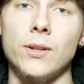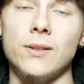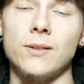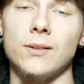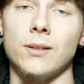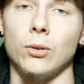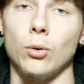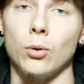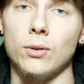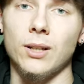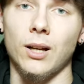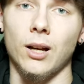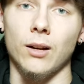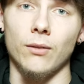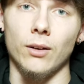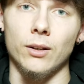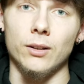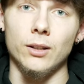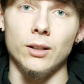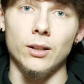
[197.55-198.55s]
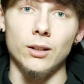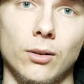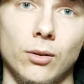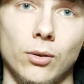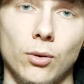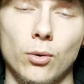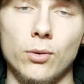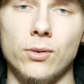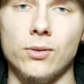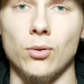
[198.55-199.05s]
c'est de travailler
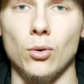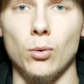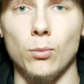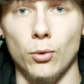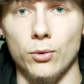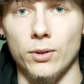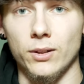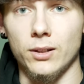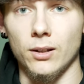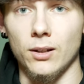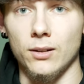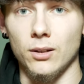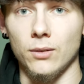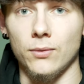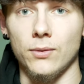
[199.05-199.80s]
l'ensemble des qualités